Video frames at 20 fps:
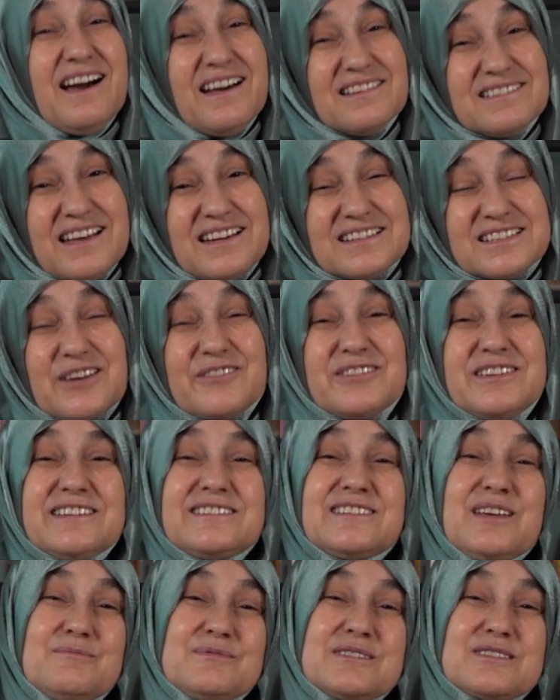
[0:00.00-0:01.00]
Allah'ın
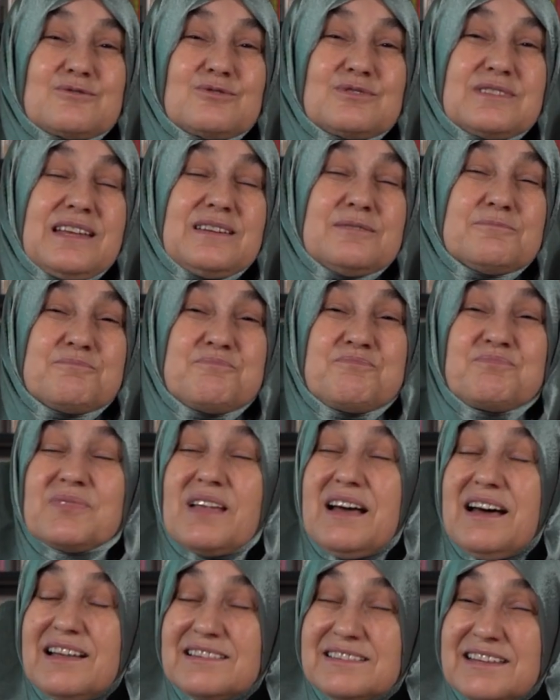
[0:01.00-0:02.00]
evini temiz tutalım.
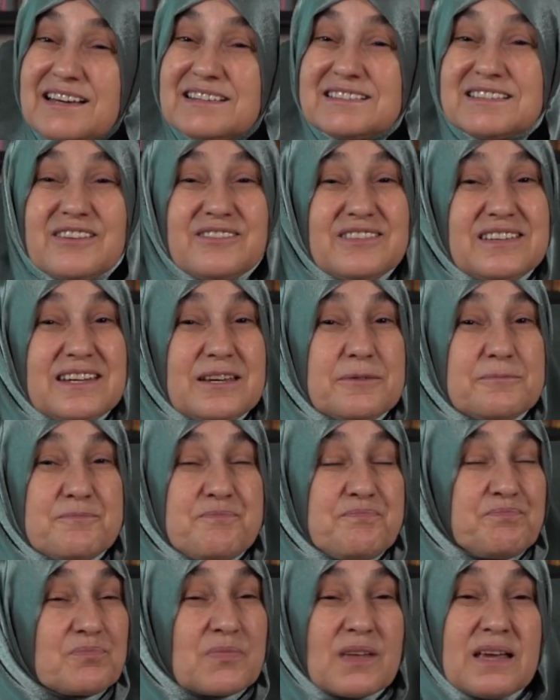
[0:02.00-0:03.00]
Allah'ın evini
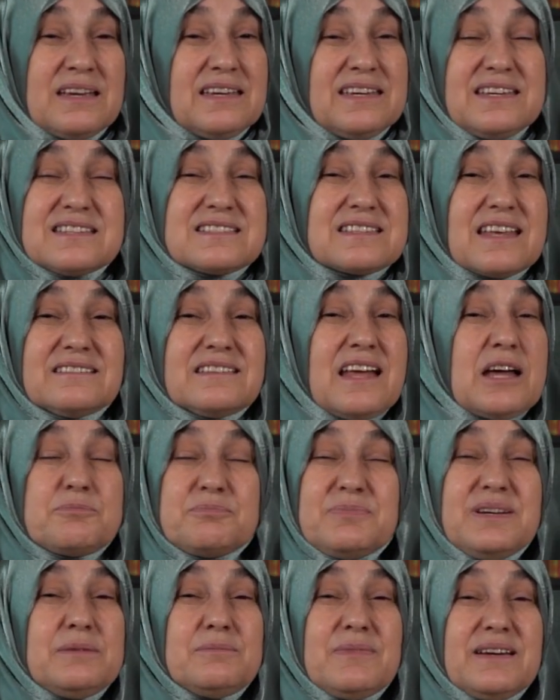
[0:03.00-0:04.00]

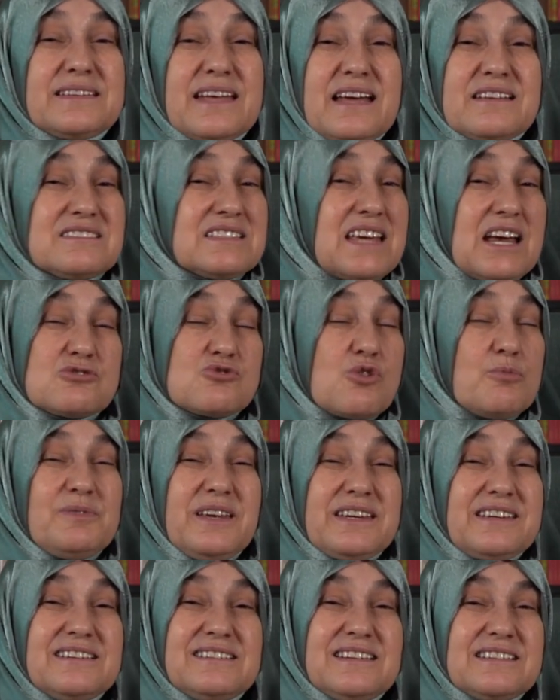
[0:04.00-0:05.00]
insanlar bilmeden
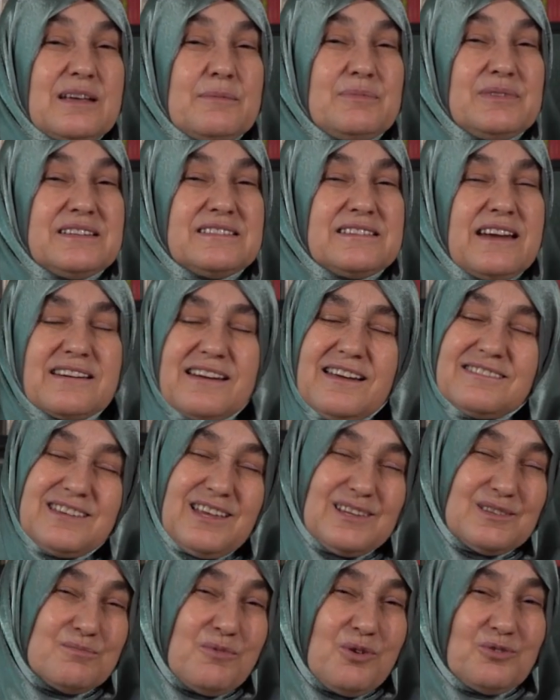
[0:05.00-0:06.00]
çerçöple kirletebilirler.
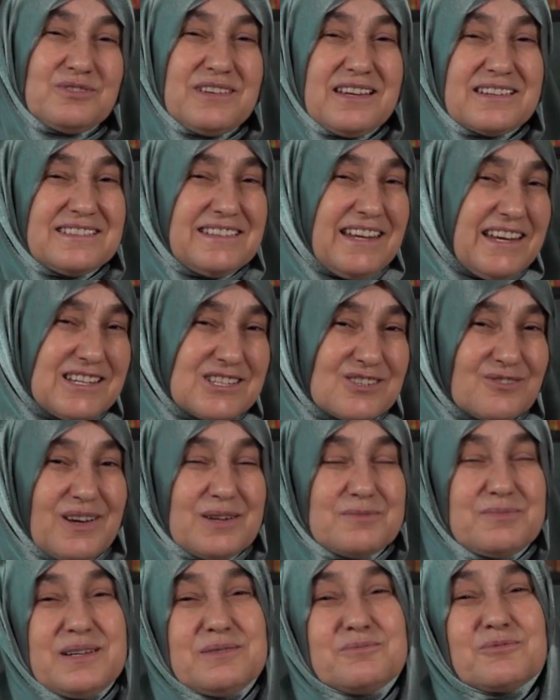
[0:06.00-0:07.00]
Atalım onları. Ne işi
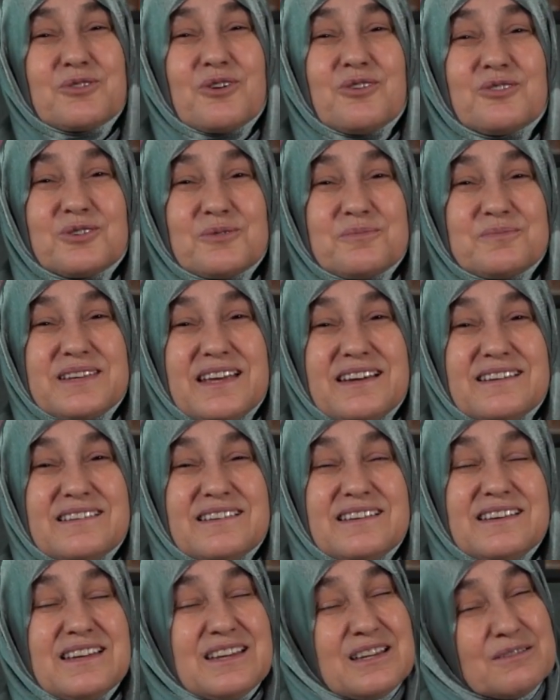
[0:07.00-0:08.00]
var benim gönlümde?
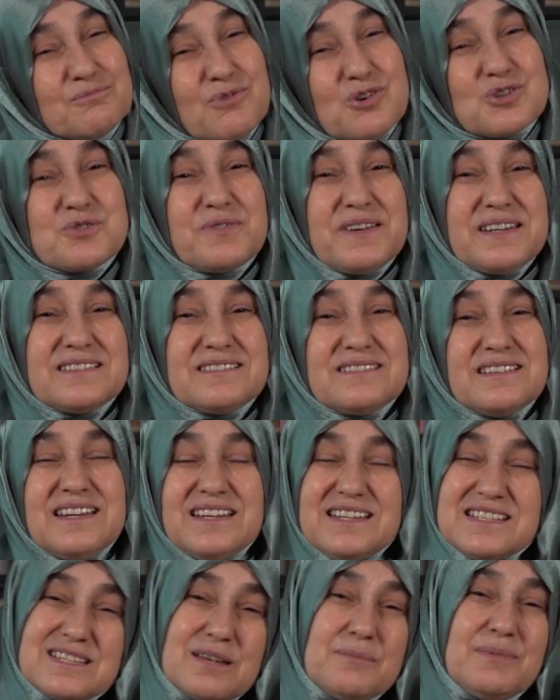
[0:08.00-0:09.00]
Boş verin.
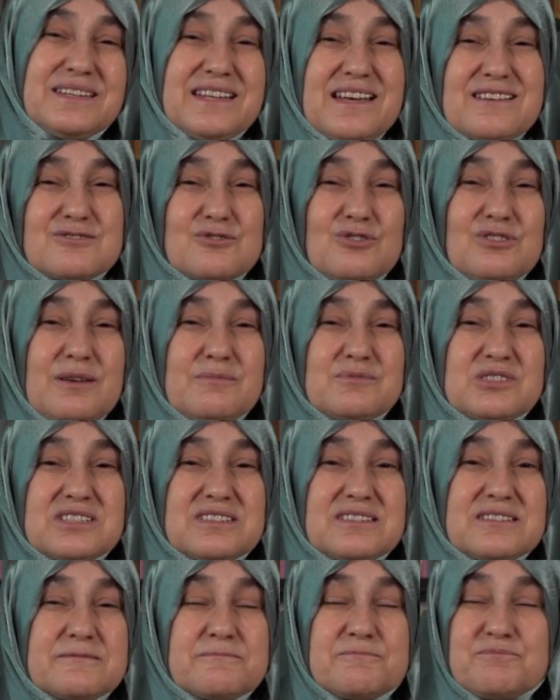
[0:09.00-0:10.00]
İstemeden
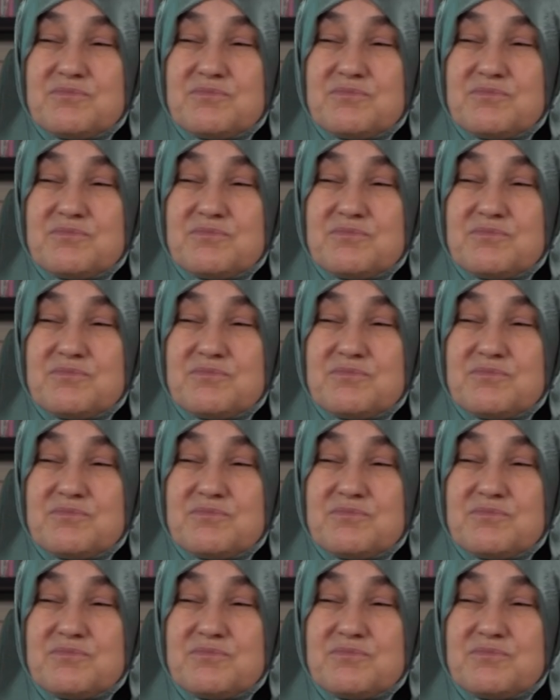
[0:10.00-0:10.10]
söylemiştir.